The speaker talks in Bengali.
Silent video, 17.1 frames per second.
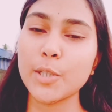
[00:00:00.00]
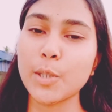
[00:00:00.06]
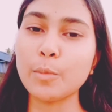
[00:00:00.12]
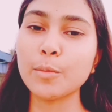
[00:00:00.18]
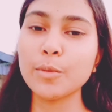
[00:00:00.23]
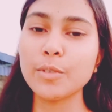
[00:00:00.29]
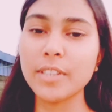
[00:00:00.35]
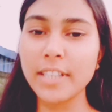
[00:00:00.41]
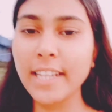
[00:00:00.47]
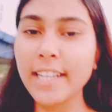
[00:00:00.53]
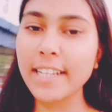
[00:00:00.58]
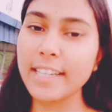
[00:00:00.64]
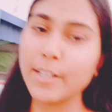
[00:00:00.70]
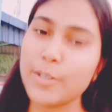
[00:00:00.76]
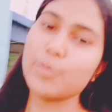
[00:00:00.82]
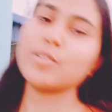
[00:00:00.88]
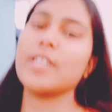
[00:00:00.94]
সম্বন্ধে
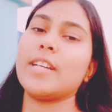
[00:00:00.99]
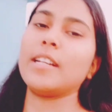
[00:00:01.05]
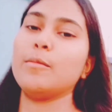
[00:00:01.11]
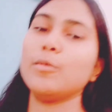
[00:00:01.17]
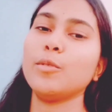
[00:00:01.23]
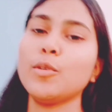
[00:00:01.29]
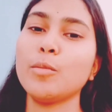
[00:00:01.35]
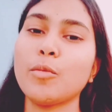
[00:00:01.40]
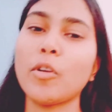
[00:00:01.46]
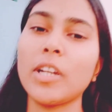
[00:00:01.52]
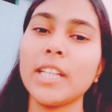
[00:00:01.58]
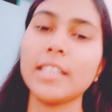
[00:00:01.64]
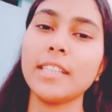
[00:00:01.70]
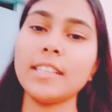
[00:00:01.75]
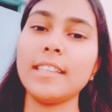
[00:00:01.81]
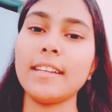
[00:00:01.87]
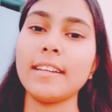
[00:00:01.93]
কিছু জানাবো অনেক
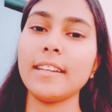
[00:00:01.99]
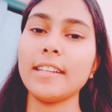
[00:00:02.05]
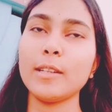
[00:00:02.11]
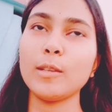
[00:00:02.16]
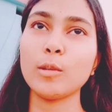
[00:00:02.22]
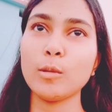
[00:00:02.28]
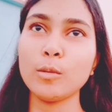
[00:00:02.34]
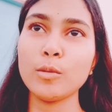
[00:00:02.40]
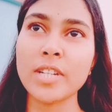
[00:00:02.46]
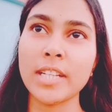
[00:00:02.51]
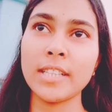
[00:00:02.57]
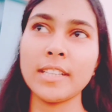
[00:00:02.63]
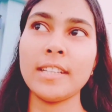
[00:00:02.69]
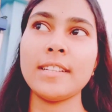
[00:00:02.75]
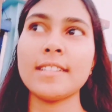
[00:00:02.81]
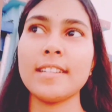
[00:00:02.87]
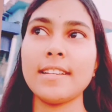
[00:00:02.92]
অনেকদিন থেকে কিন্তু
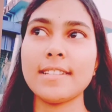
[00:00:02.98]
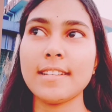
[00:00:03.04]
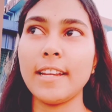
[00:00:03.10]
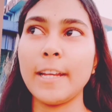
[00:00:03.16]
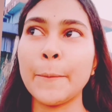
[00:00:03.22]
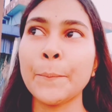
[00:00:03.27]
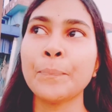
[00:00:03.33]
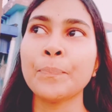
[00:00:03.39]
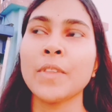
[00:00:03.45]
জানতে চেয়েছিলে